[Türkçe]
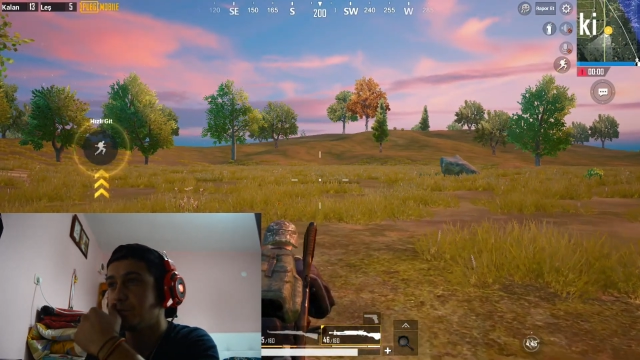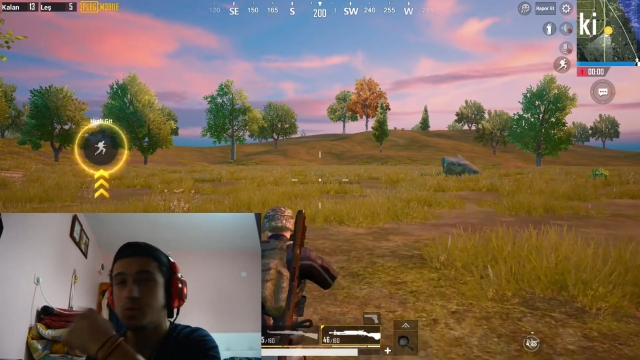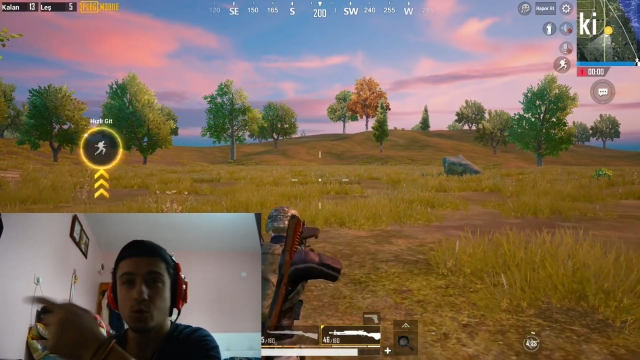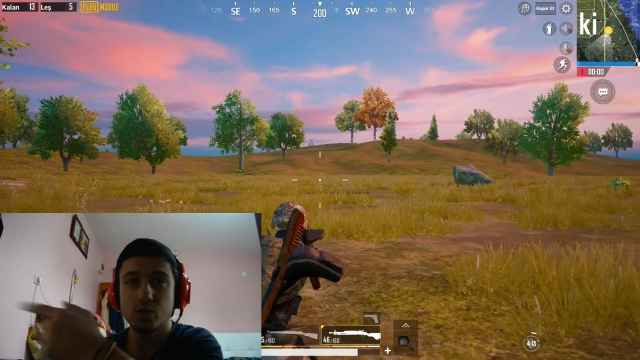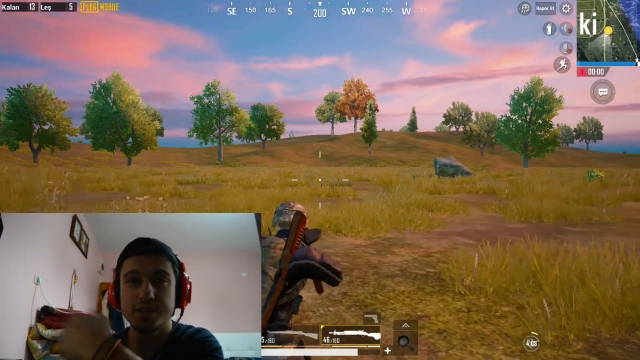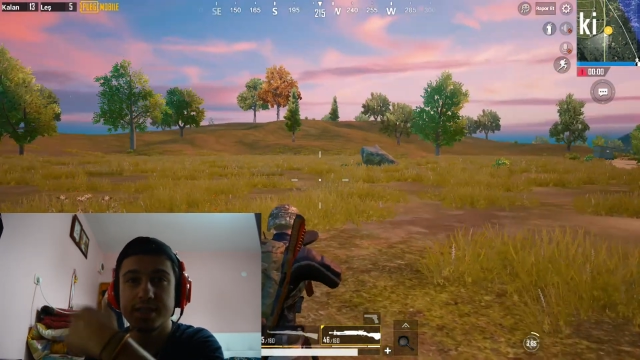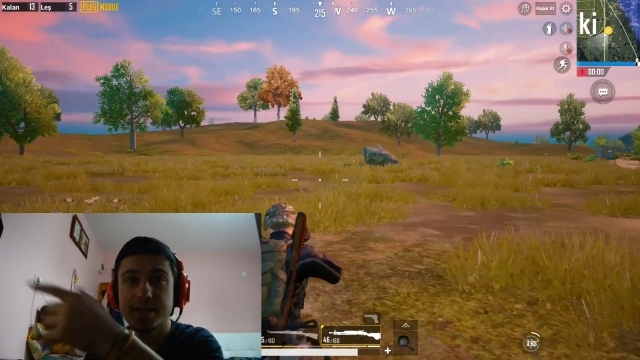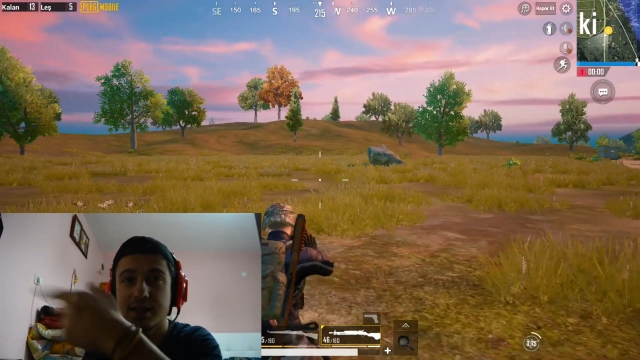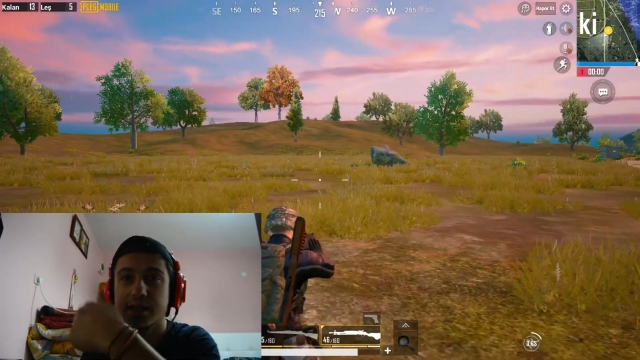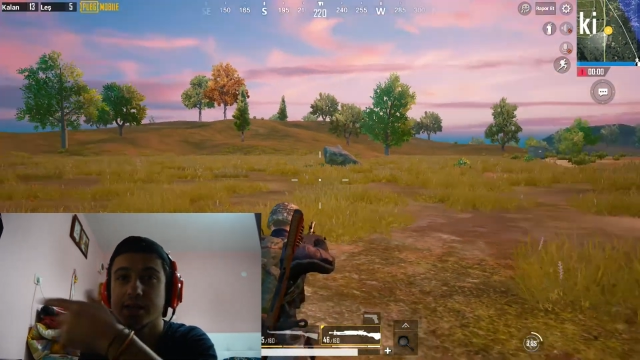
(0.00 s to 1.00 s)
Oyun
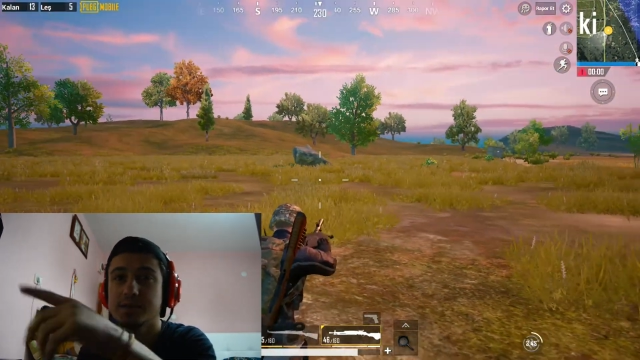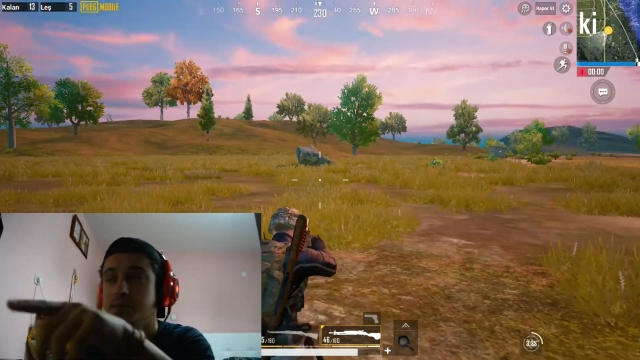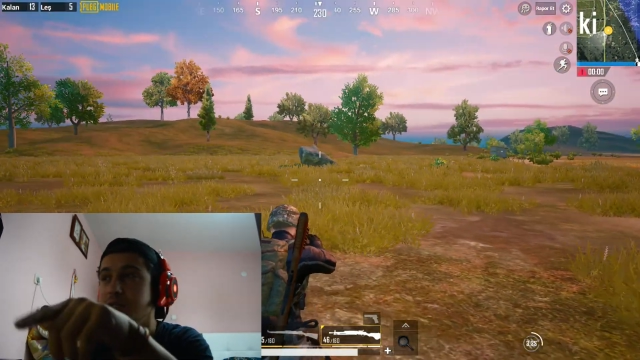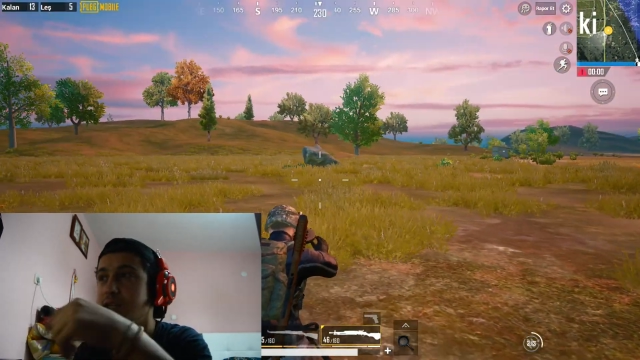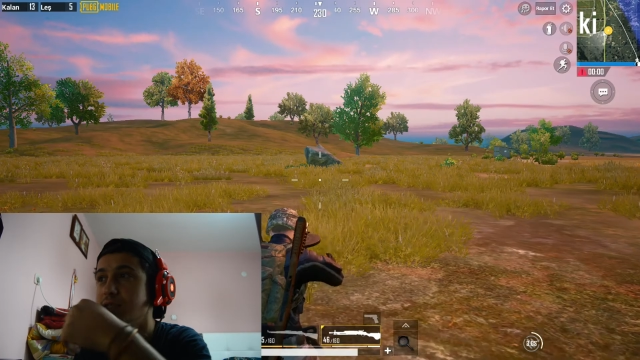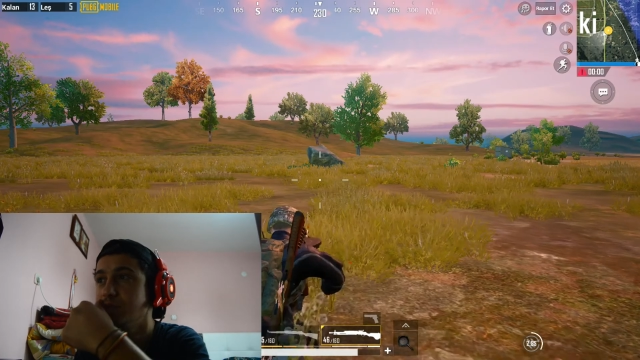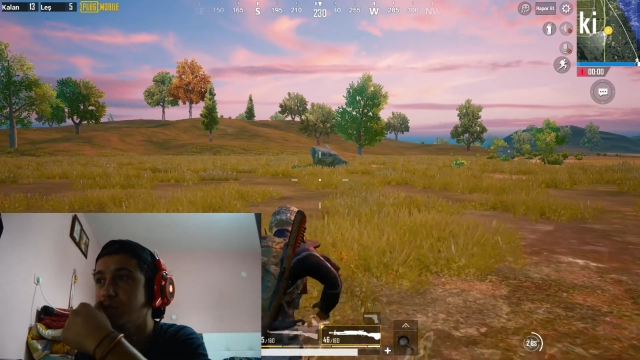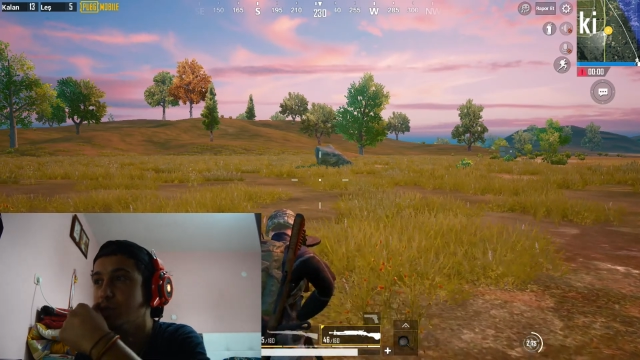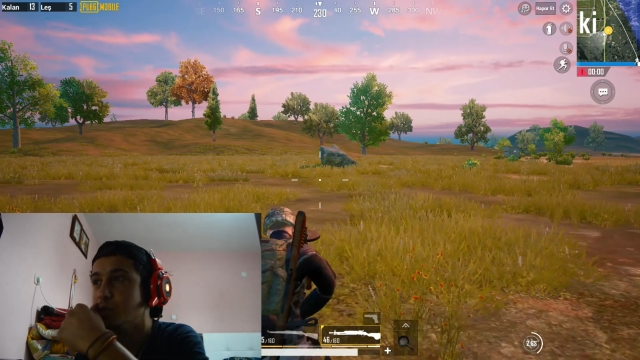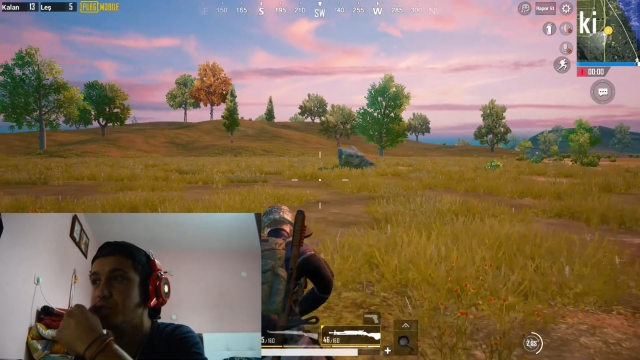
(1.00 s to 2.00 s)
izlerken hayatımda ilk kez
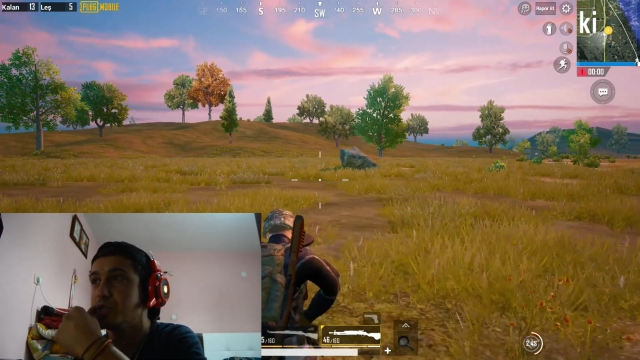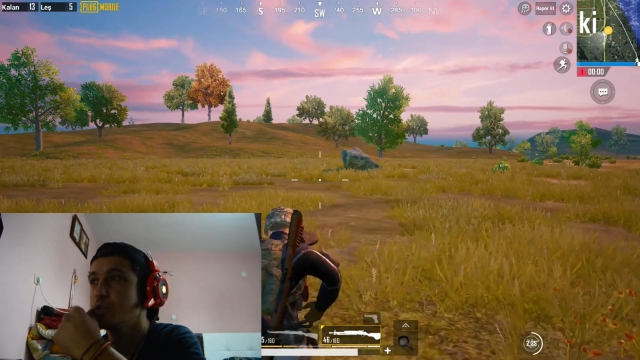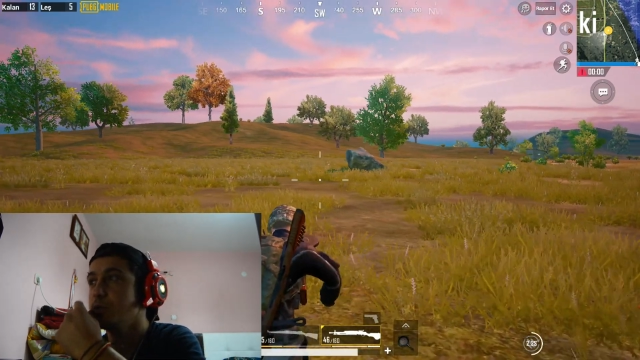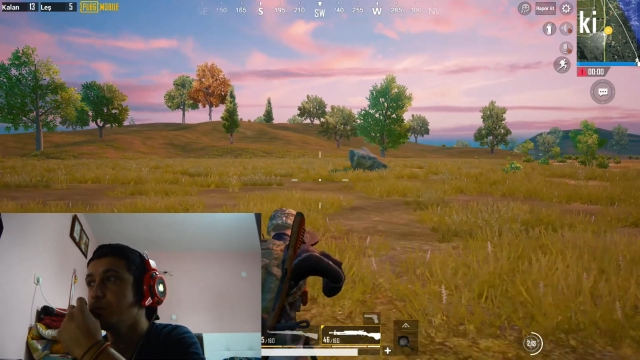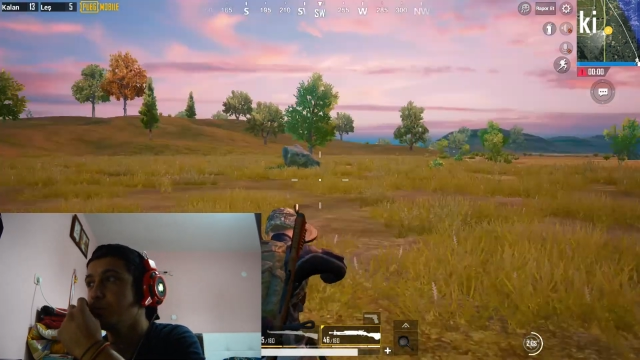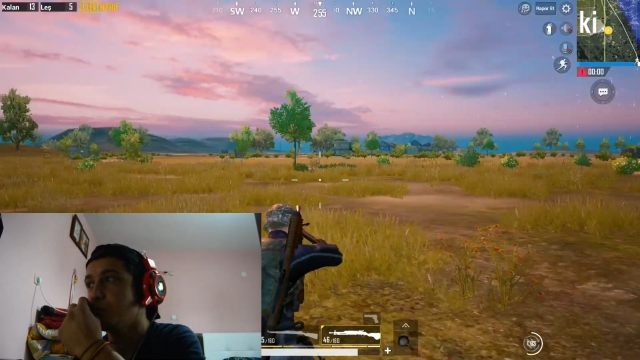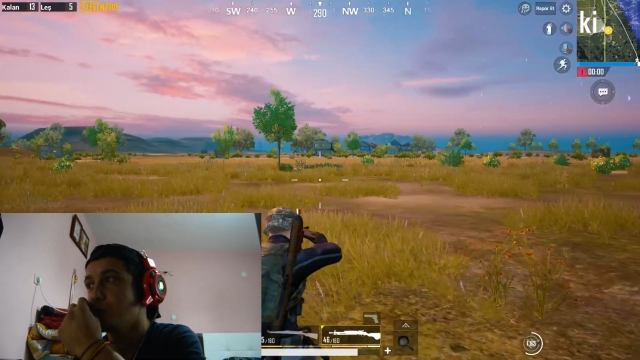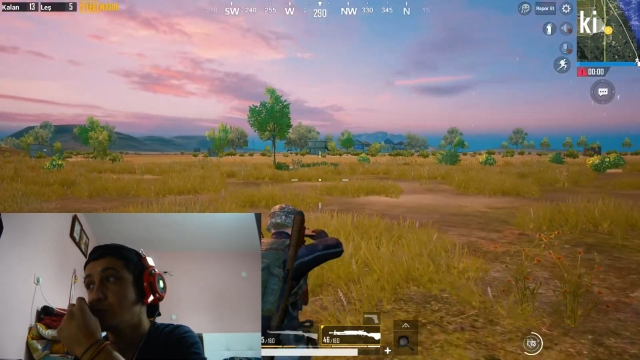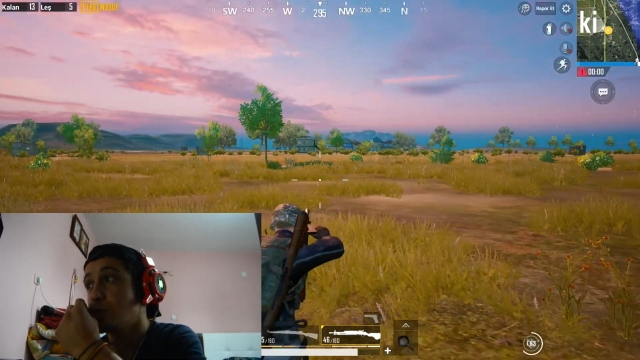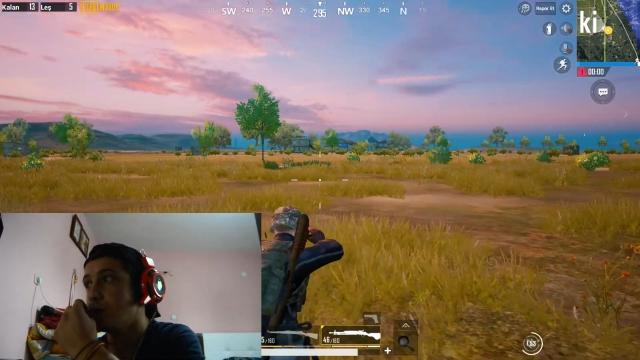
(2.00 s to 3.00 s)
video çekiyorum.
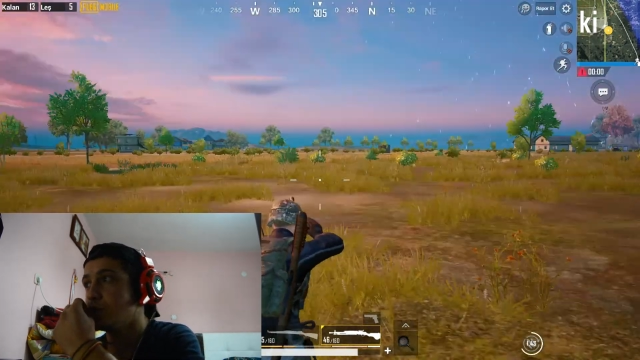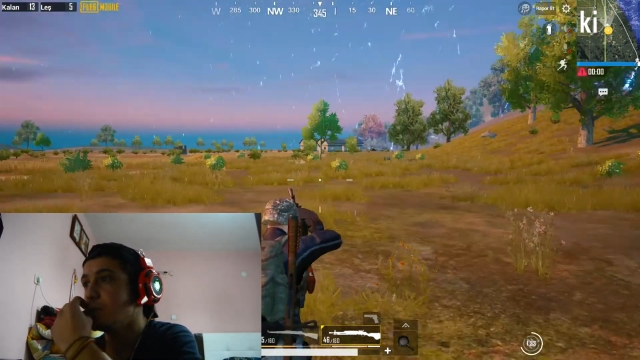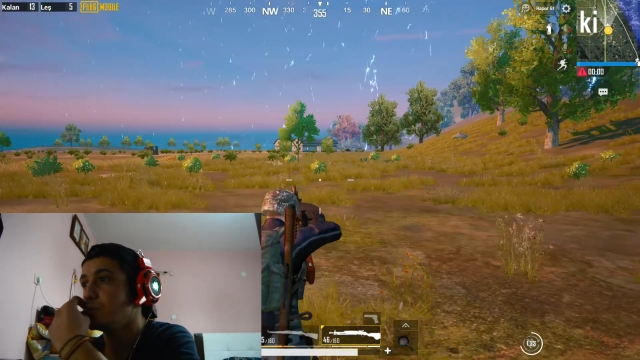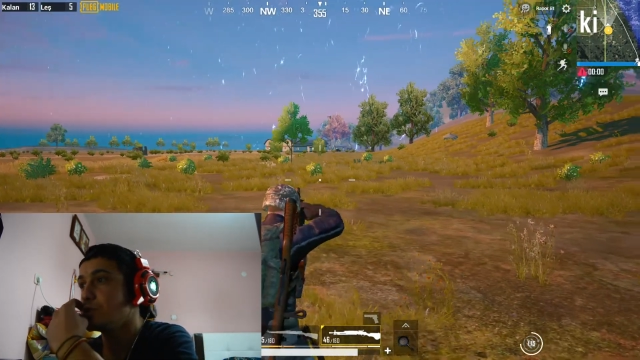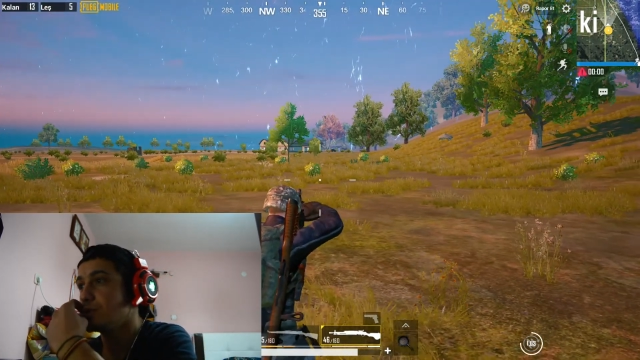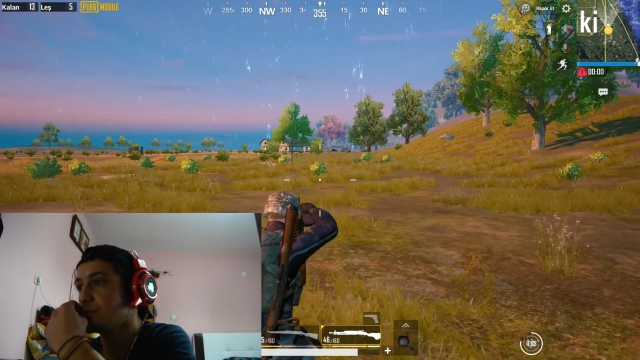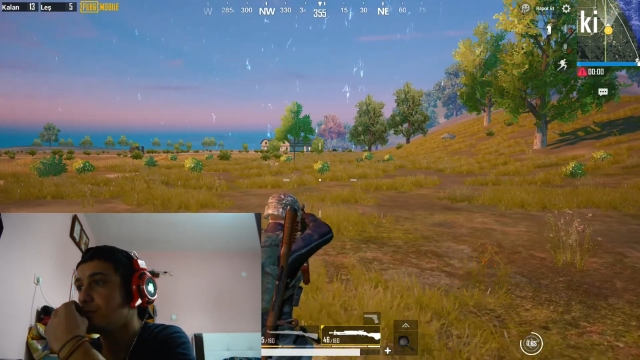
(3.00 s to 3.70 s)
Yani çok acayip bir şey.